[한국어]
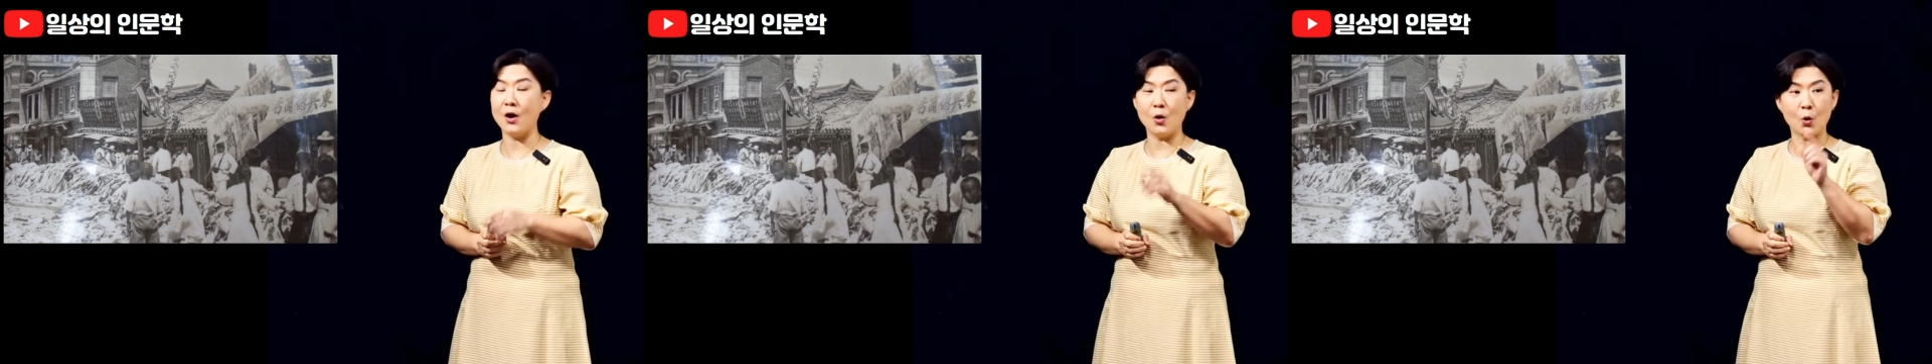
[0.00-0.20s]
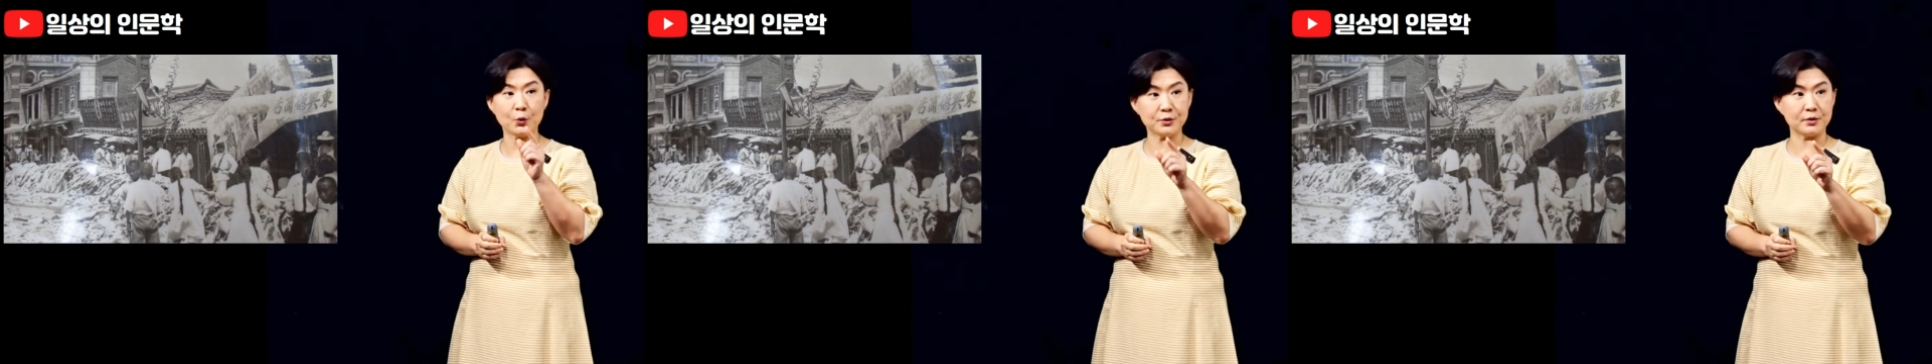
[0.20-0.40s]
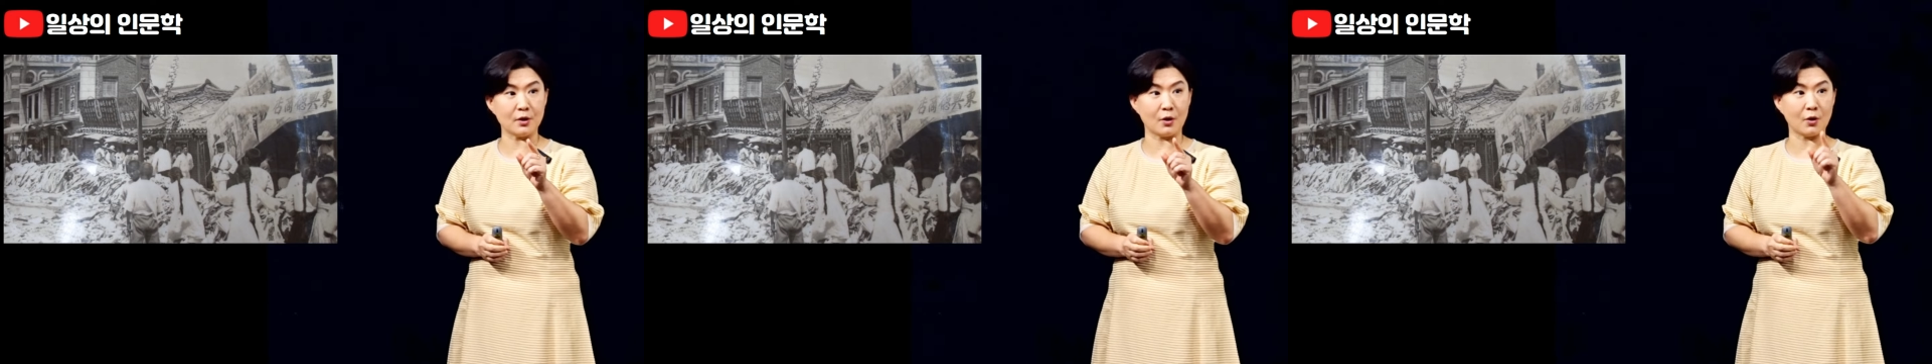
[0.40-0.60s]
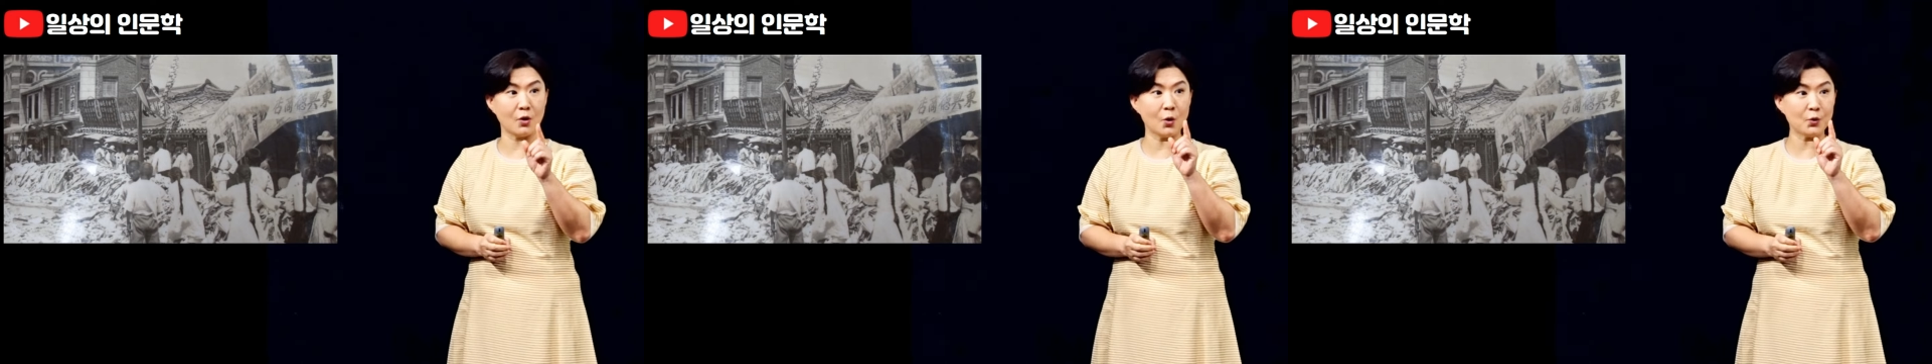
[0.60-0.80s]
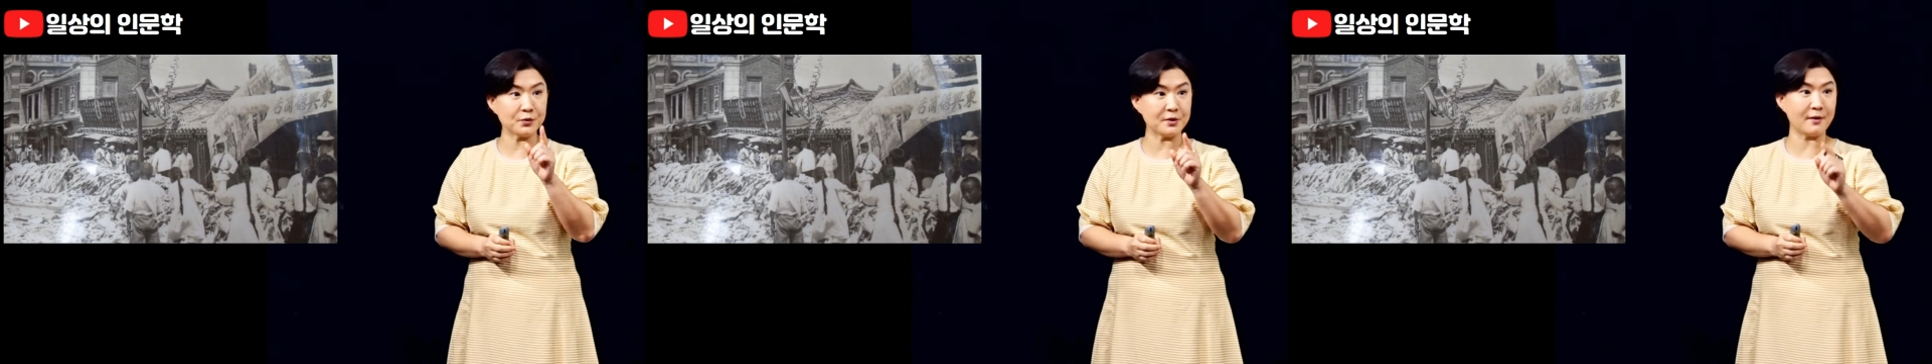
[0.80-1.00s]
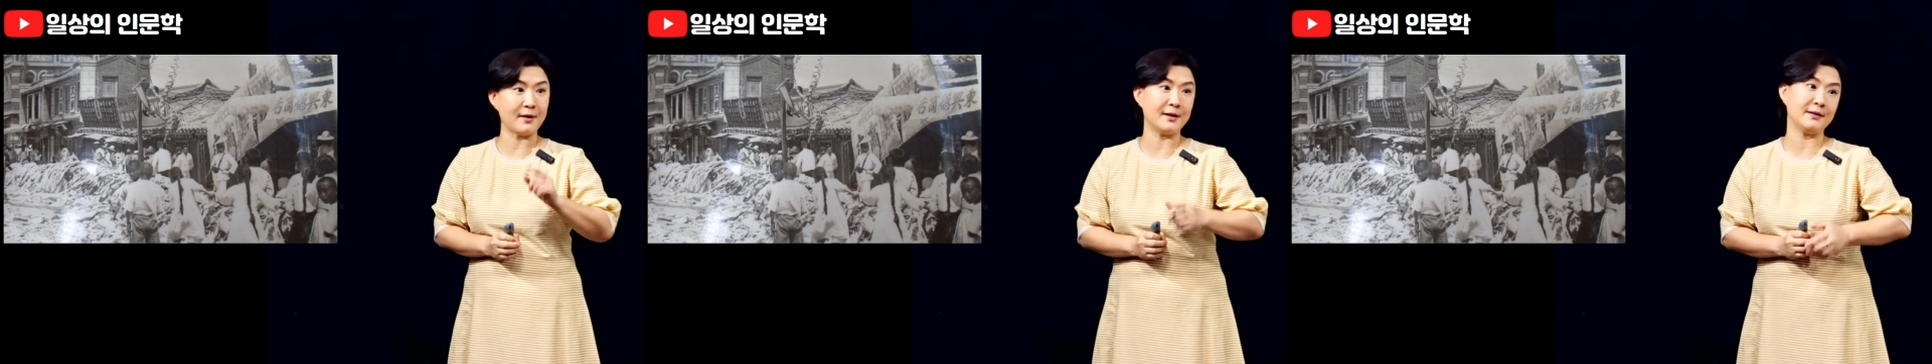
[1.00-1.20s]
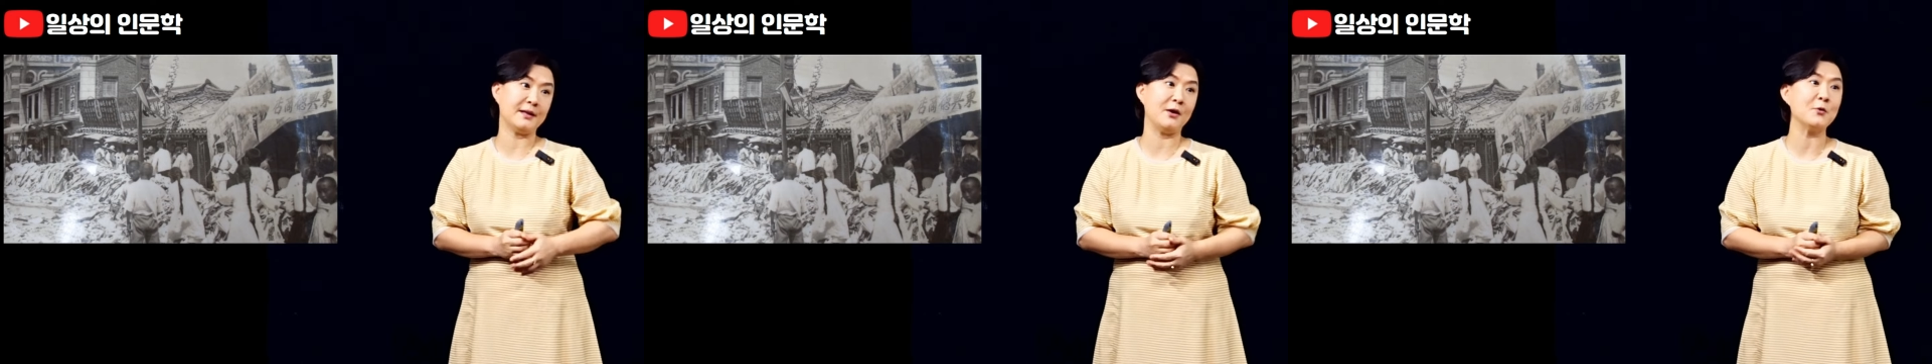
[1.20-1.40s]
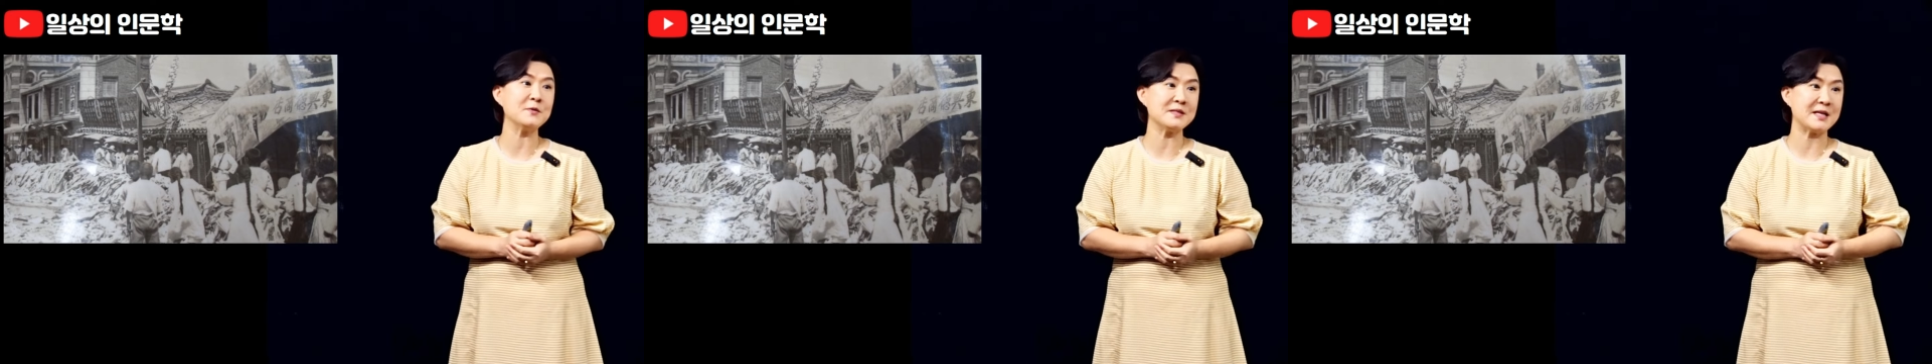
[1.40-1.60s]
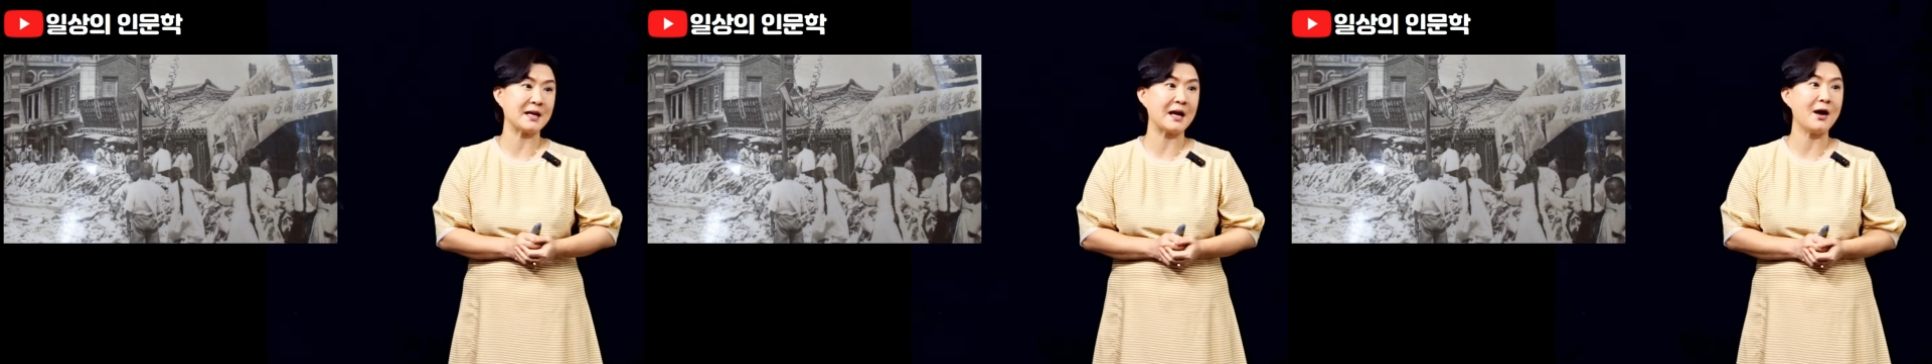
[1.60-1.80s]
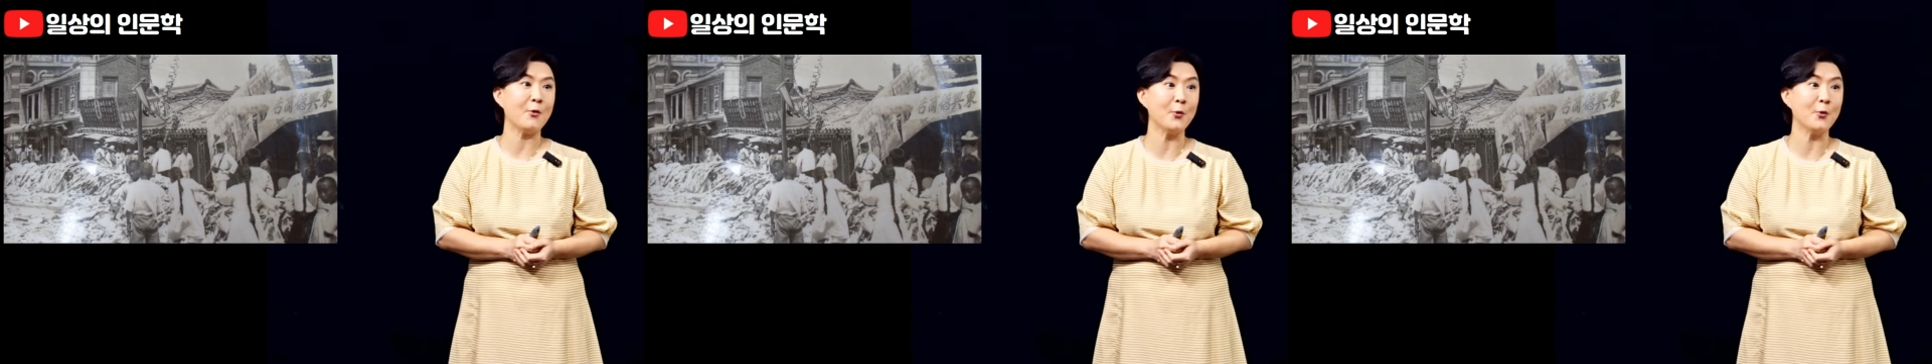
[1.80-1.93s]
호떡, 호떡 할 때 호자가